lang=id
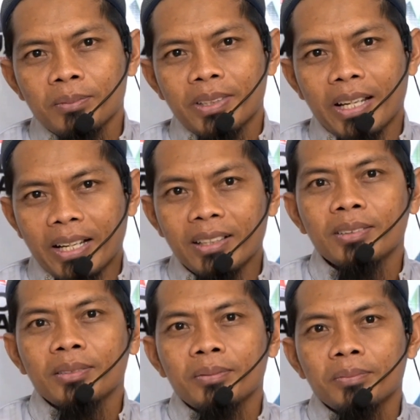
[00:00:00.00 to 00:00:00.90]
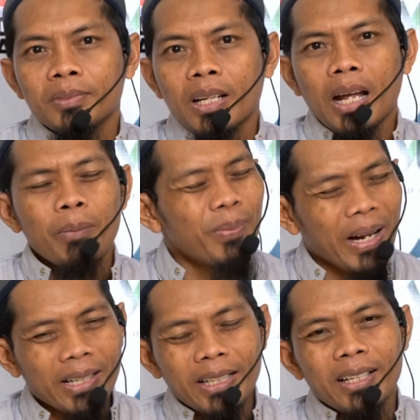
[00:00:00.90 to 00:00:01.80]
Ya kan? Abu
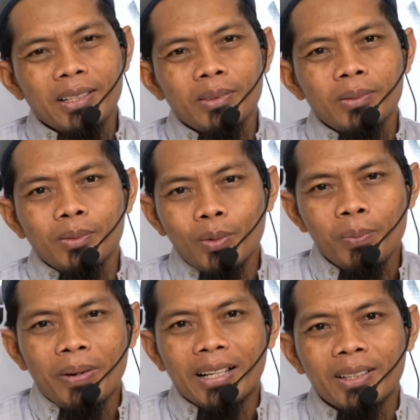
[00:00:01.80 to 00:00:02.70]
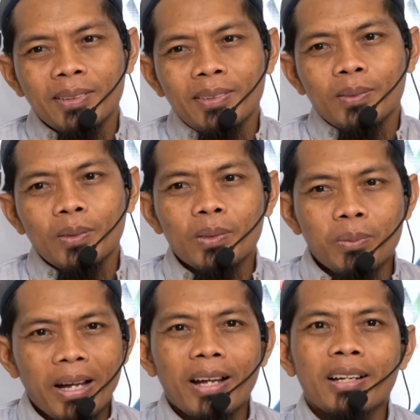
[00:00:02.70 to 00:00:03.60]
Bakar, Umar,
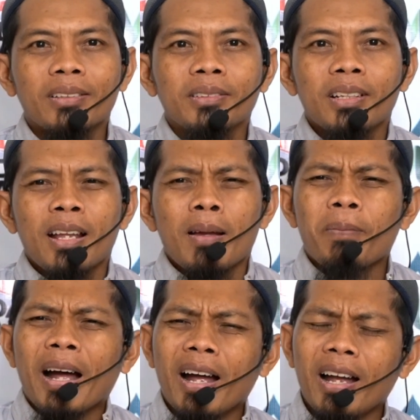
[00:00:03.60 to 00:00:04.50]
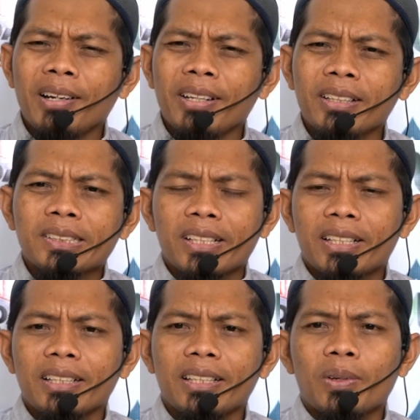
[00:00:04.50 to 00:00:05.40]
Uthman, paling
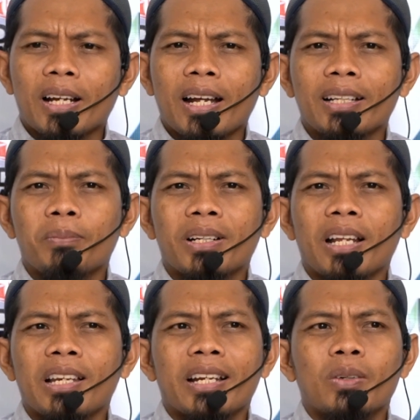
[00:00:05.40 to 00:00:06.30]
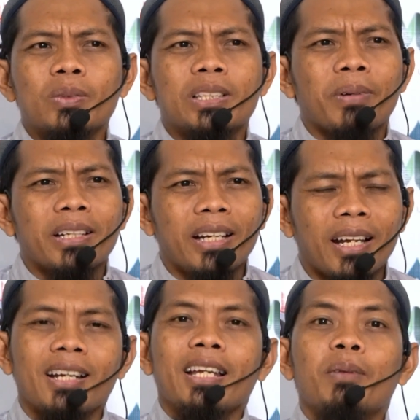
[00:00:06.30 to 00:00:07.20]
sedikitnya orang hanya berdalil dengan
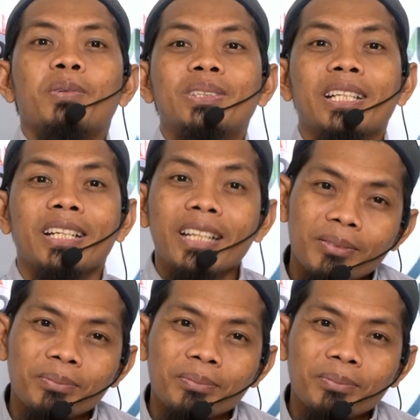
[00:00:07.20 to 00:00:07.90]
ucapannya Ibnu Siri.